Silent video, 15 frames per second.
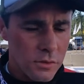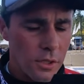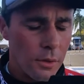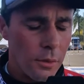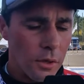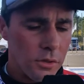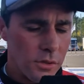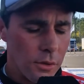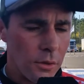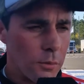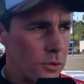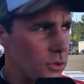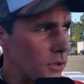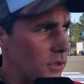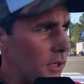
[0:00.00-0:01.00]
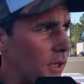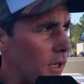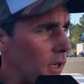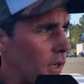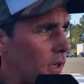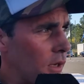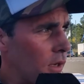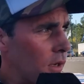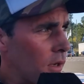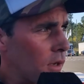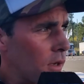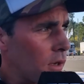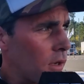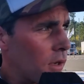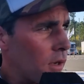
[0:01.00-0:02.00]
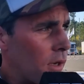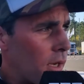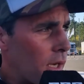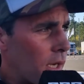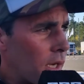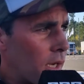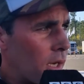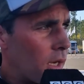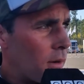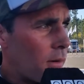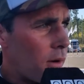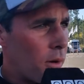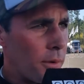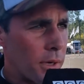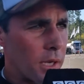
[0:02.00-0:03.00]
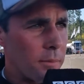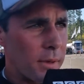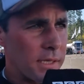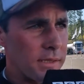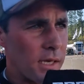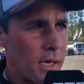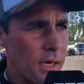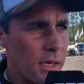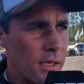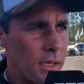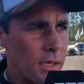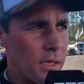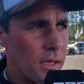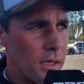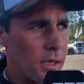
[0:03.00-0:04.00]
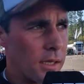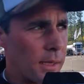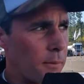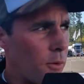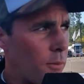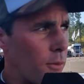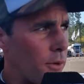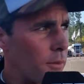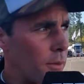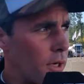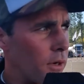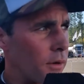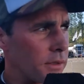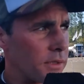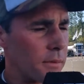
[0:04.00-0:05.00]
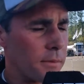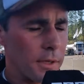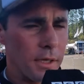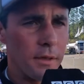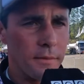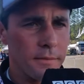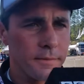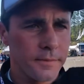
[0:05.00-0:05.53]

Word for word: Sirvió, sirvió mucho, así que eh, vamos a ver qué pasa y estamos muy bien para lo que va a ser mañana.